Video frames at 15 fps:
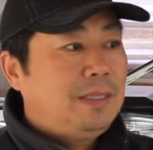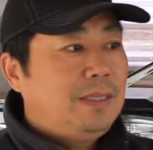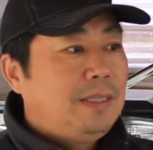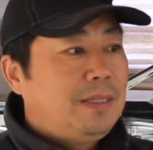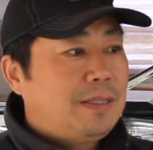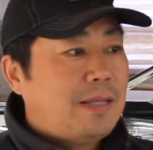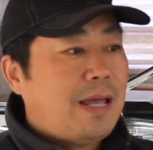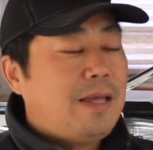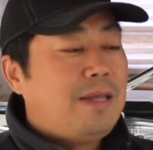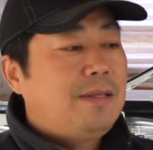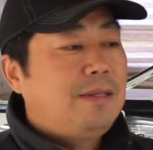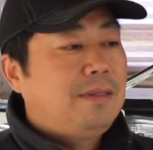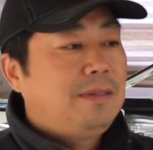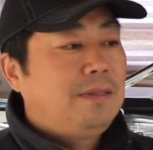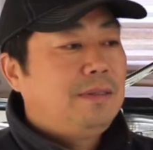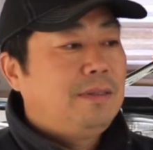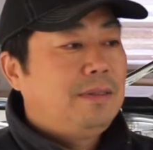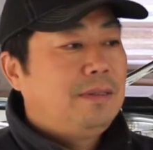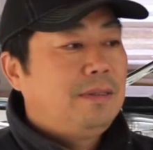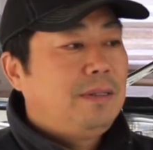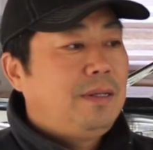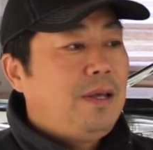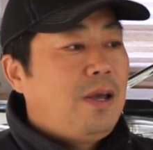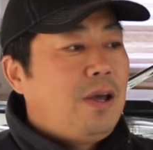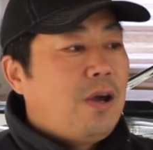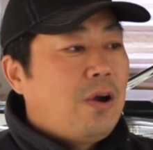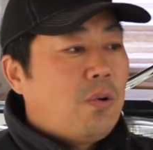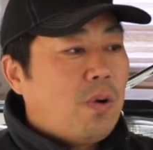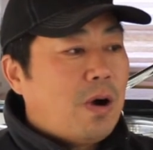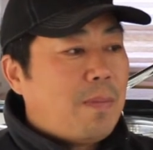三，
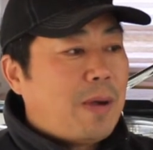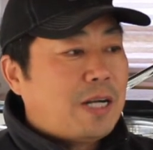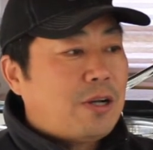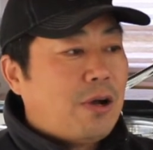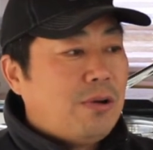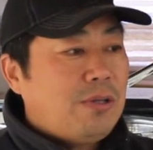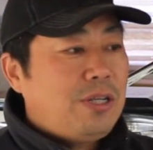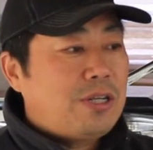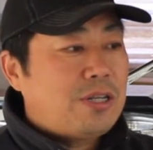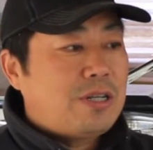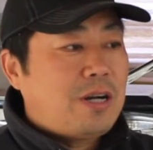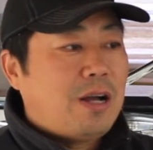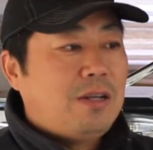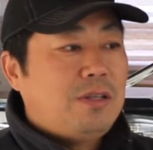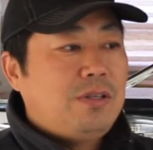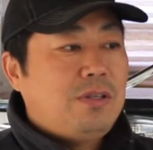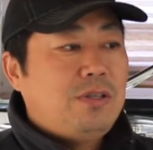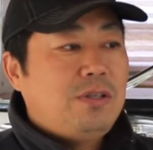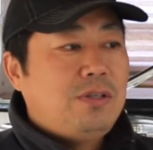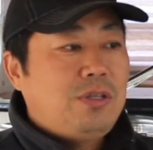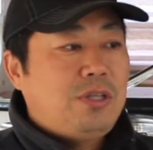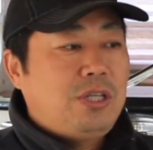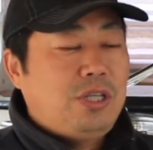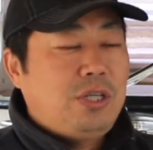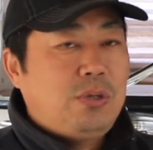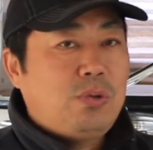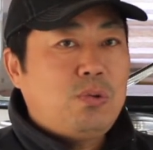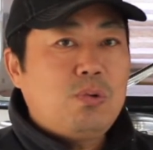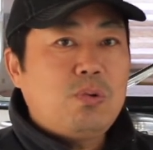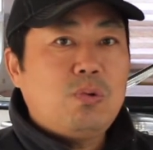沃尔玛超级市场几
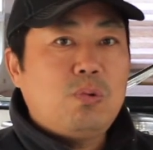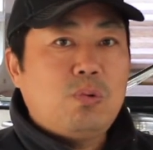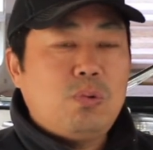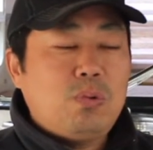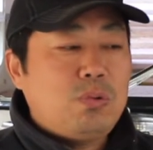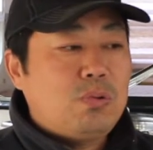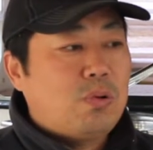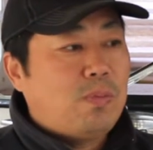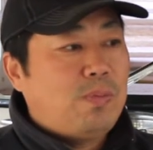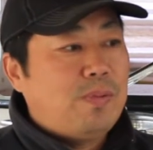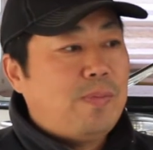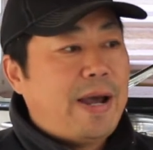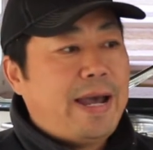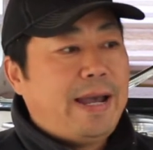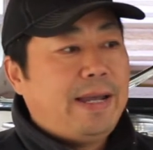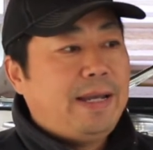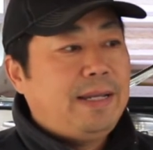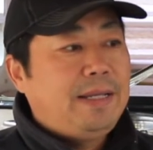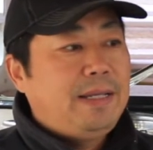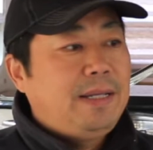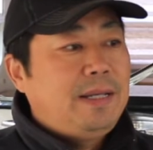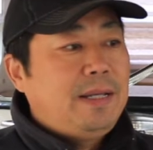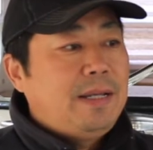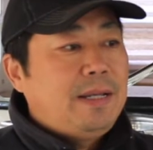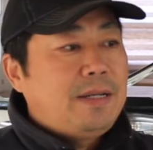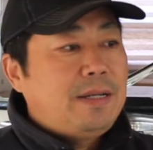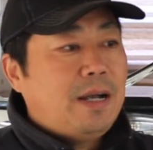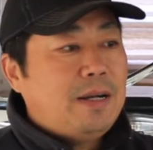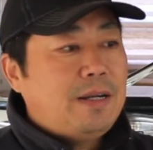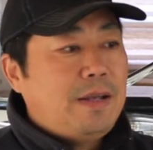乎无所不卖。
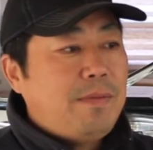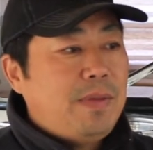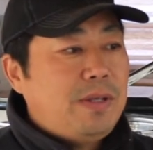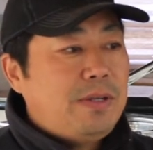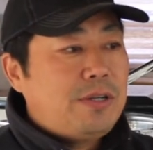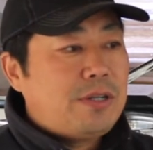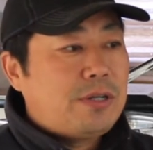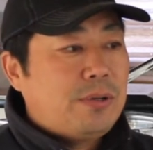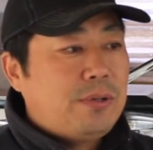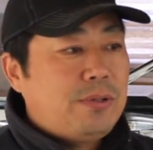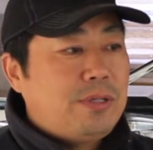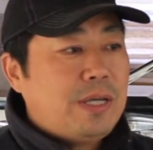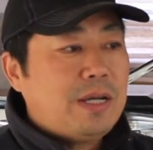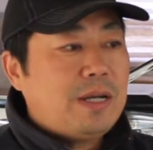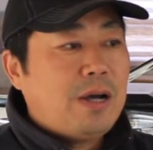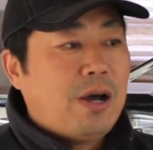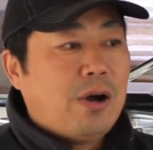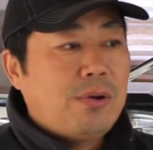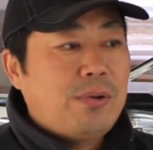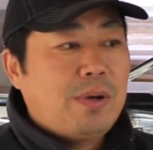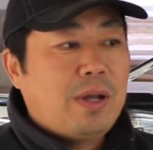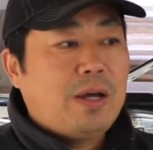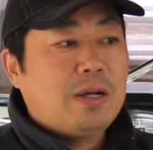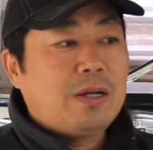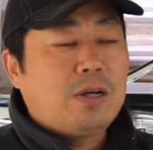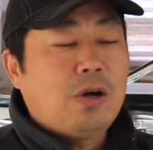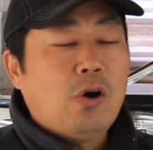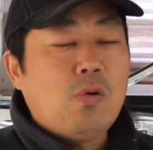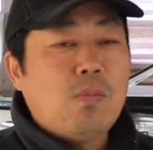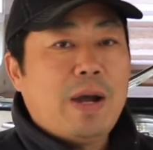让人们首先考虑了
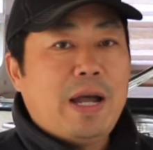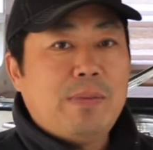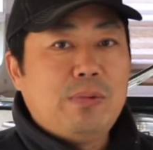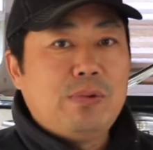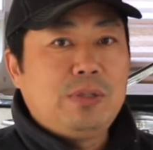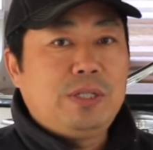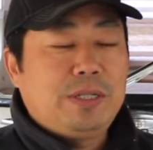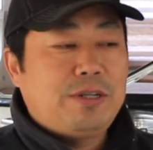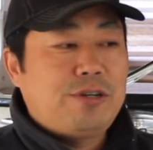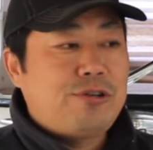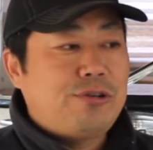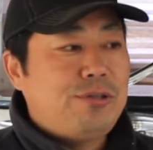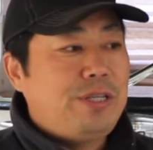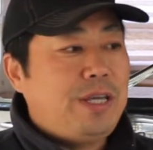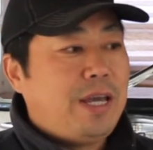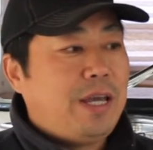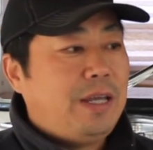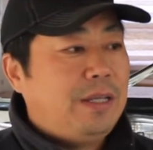购买目的的实现。